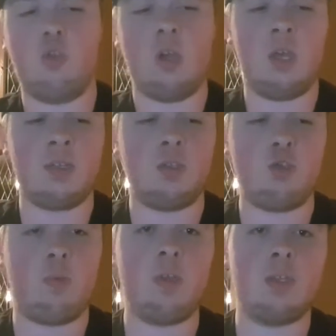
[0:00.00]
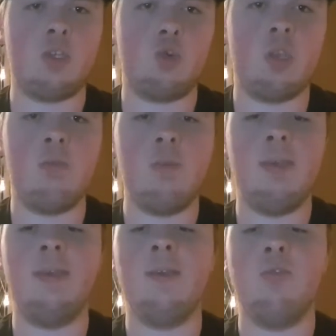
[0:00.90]
assez surpris, assez choqué,
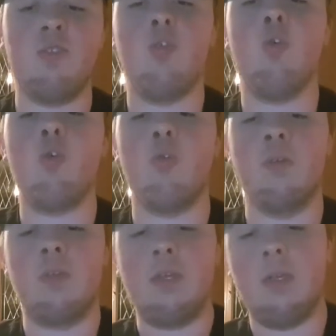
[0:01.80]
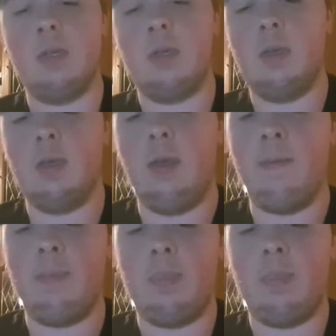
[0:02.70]
mais aussi heureux, quoi. Hein.